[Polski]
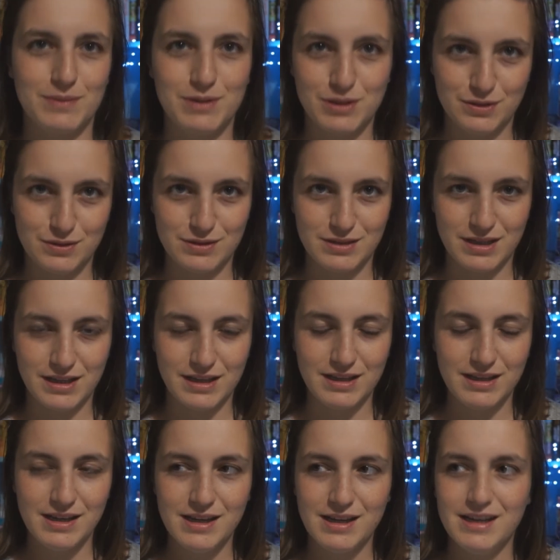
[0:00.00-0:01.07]
miesiące,
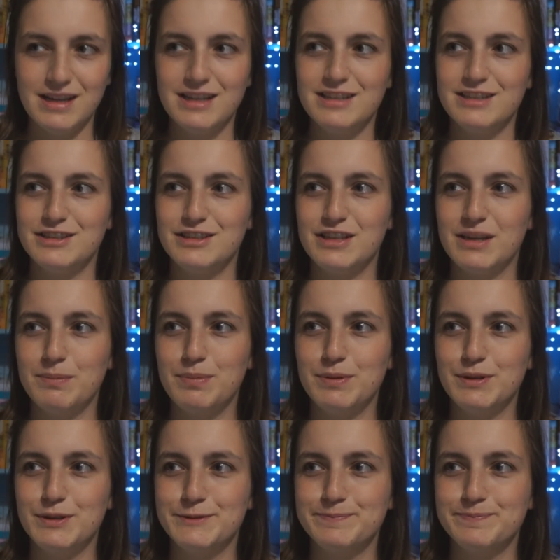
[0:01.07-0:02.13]

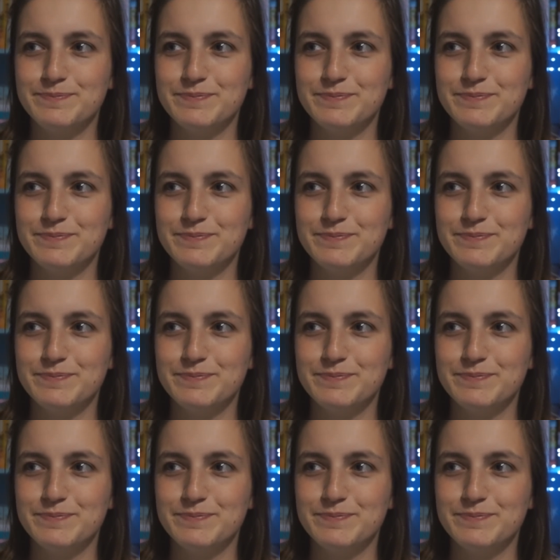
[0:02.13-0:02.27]
żeby